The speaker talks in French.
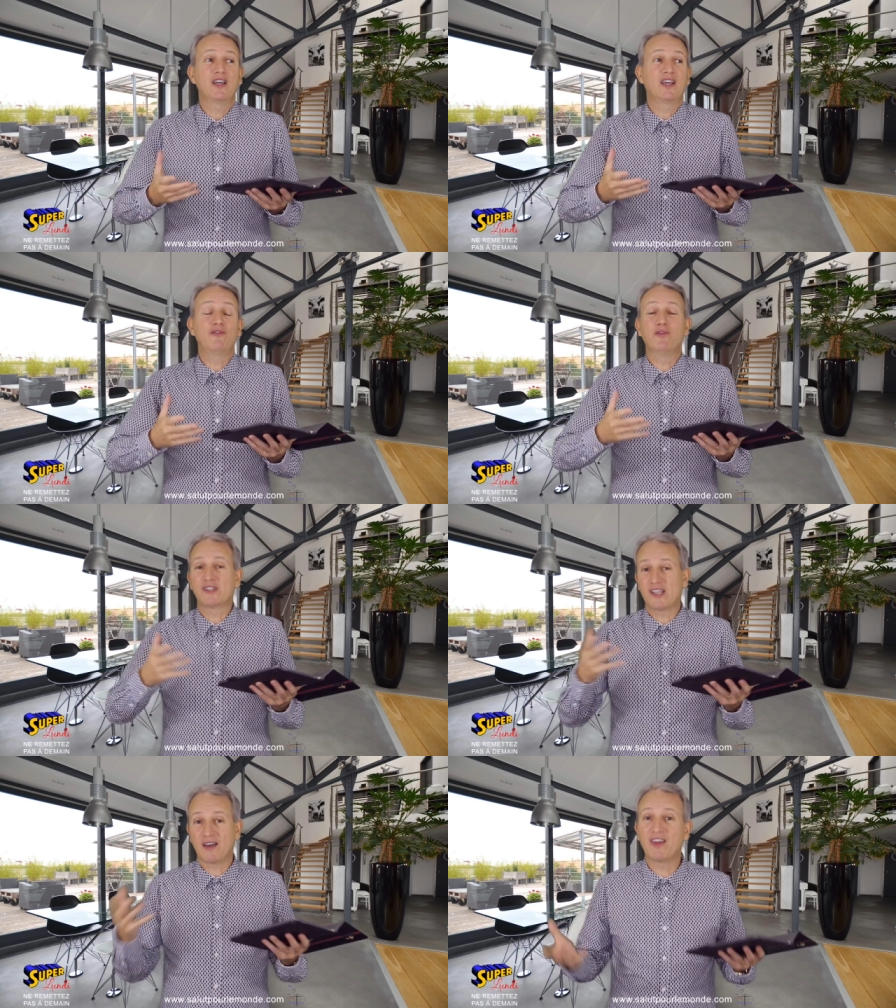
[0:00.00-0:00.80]
qui
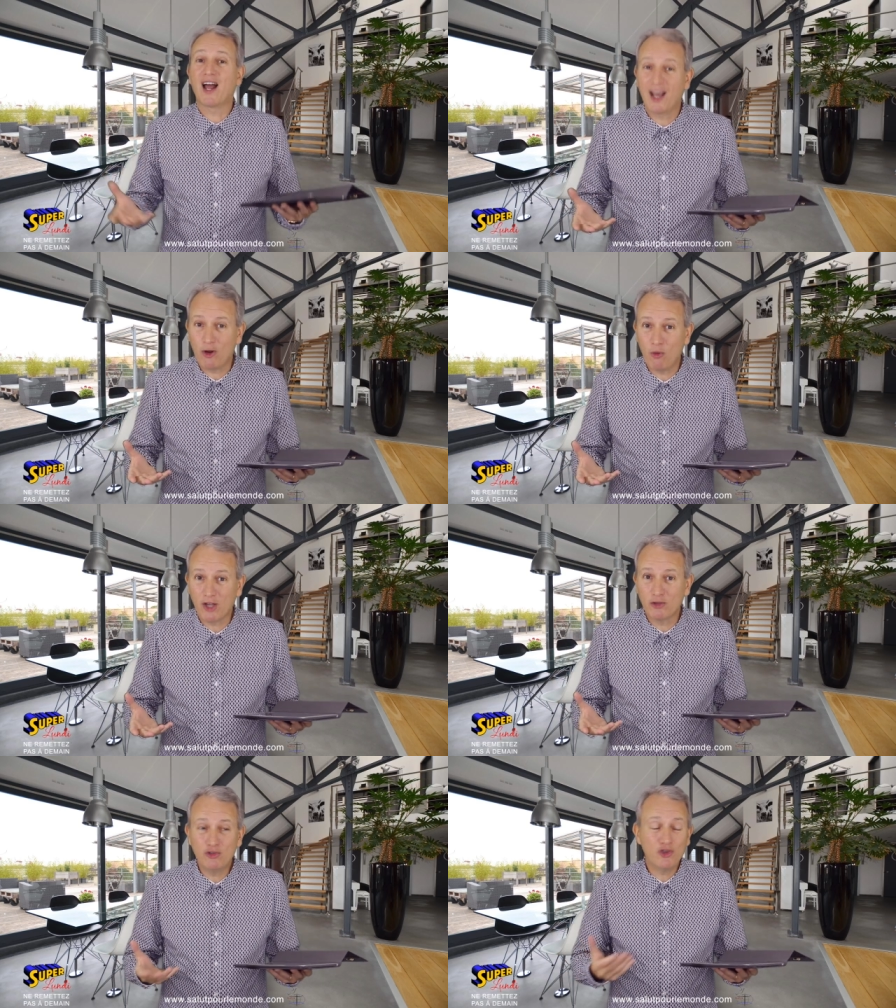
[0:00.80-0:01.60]
vont servir à la
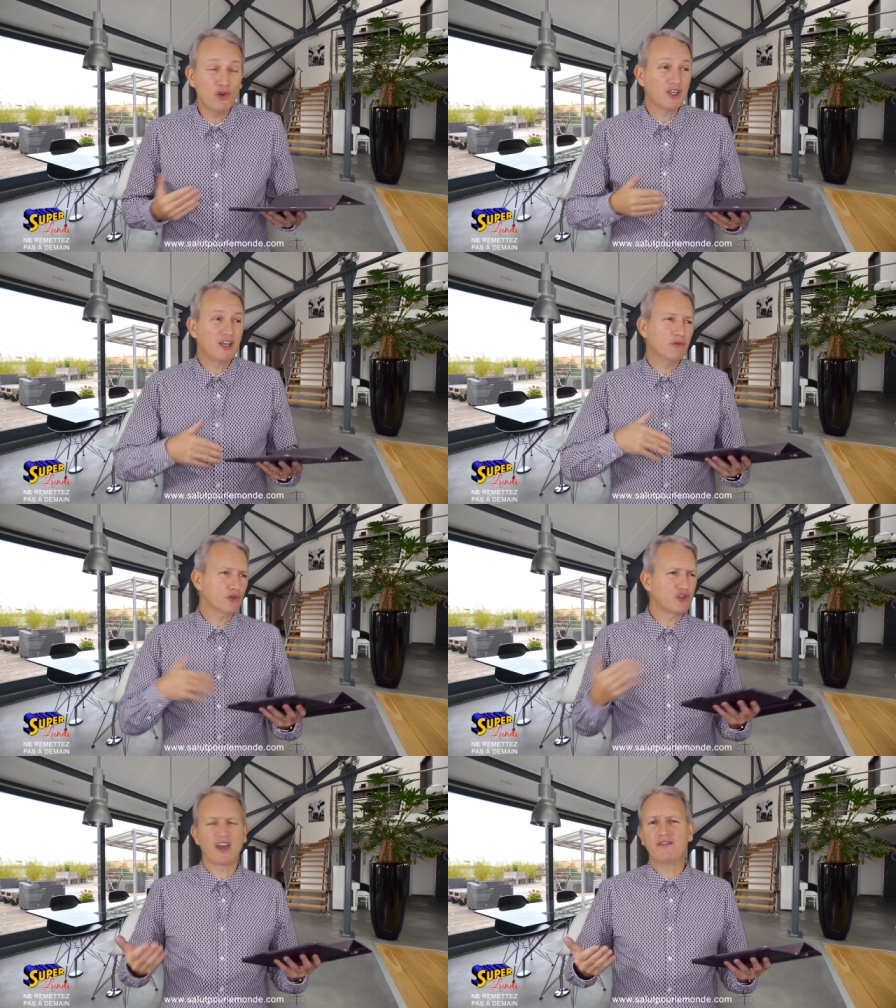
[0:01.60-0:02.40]
gloire de Dieu, qui
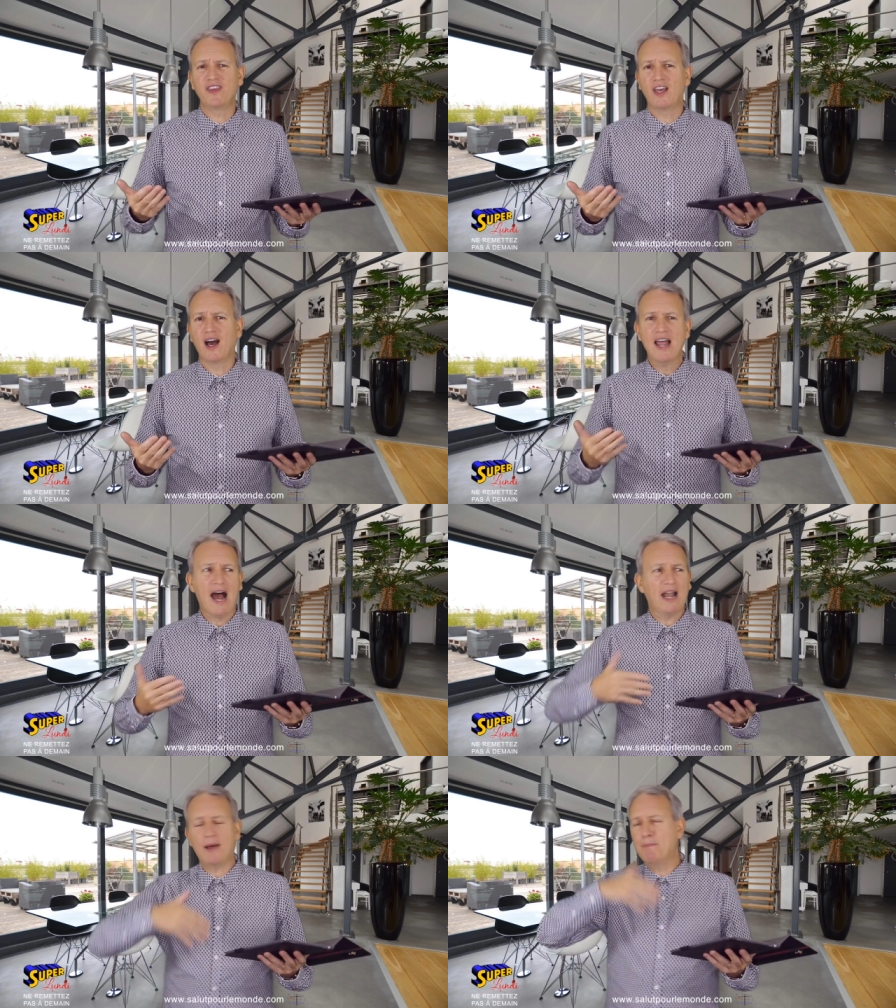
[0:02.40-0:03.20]
vont servir
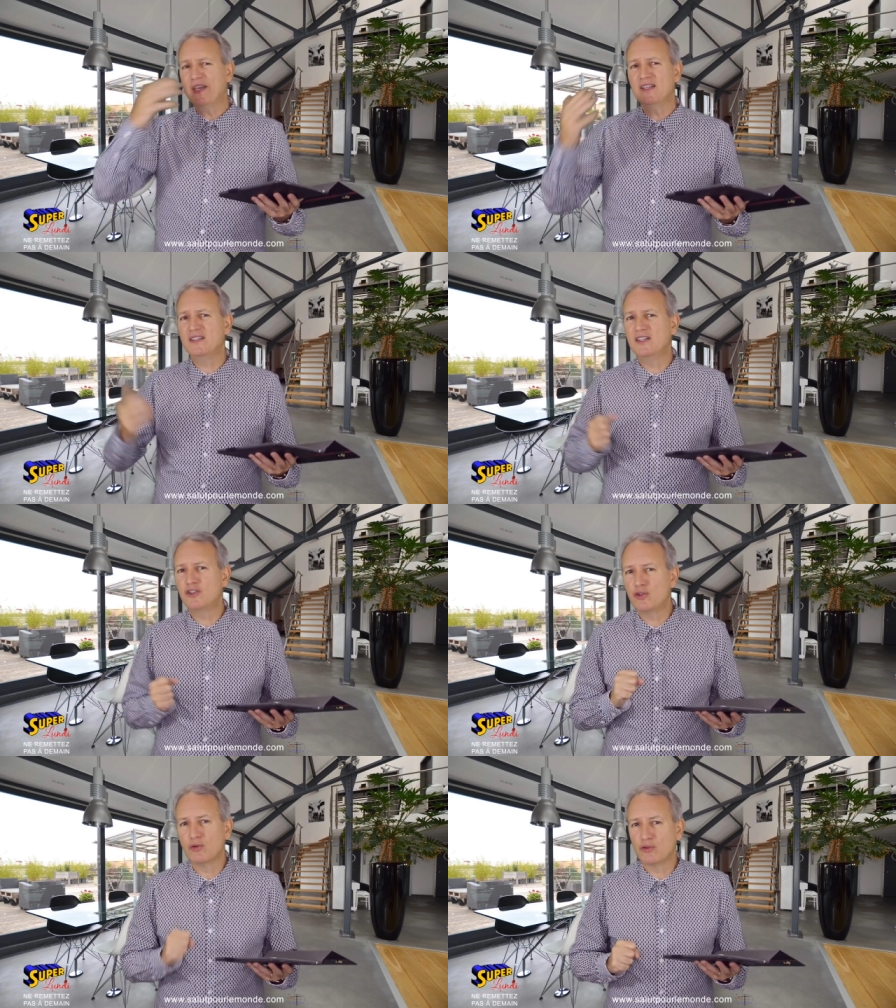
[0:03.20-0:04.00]
à la
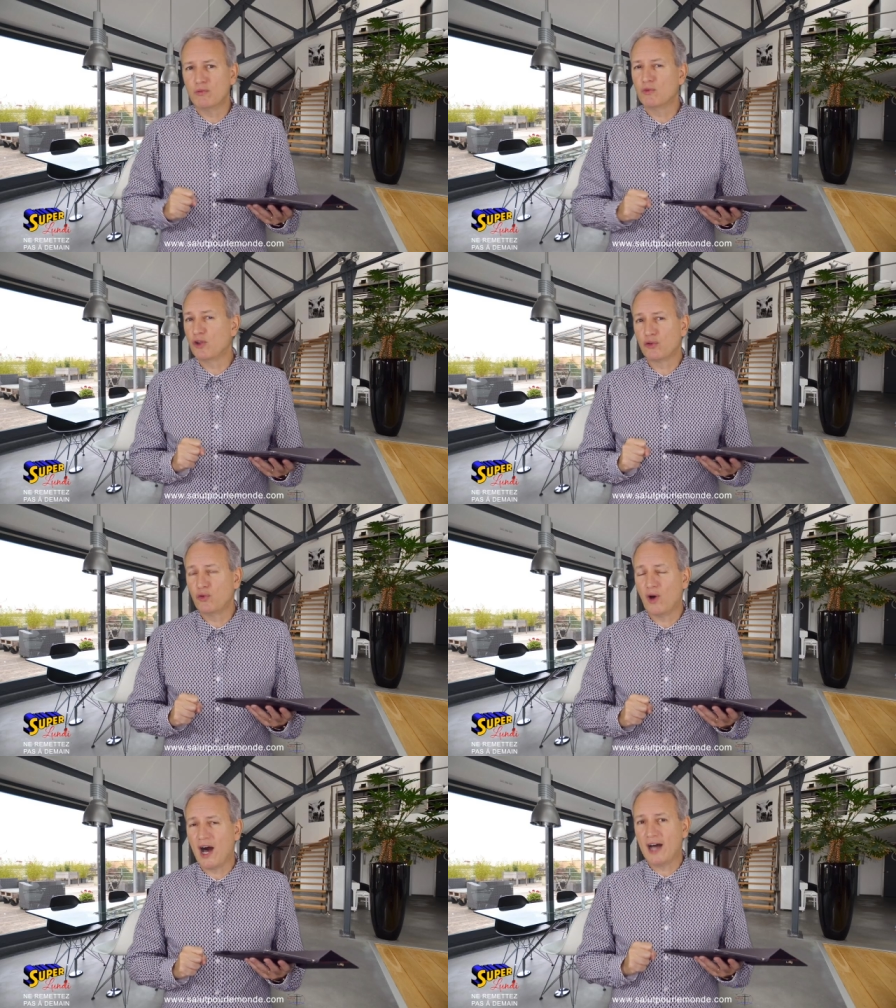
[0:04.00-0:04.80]
bénédiction de mon
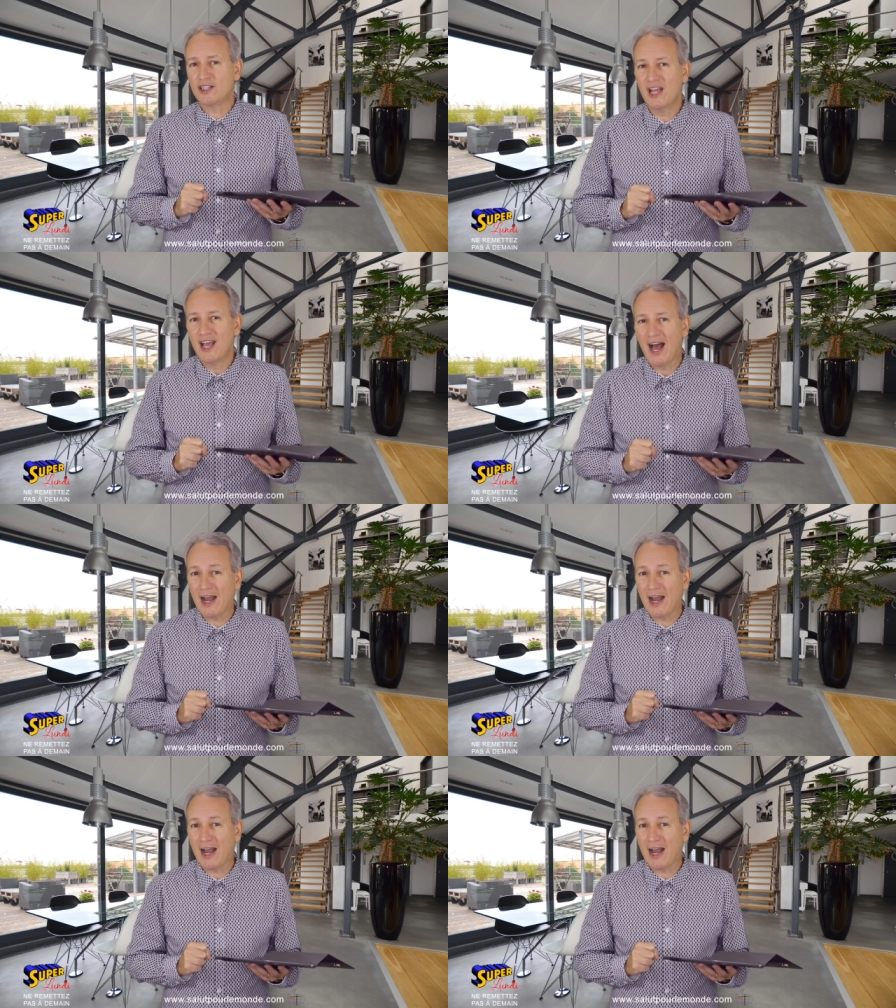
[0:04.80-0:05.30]
entourage,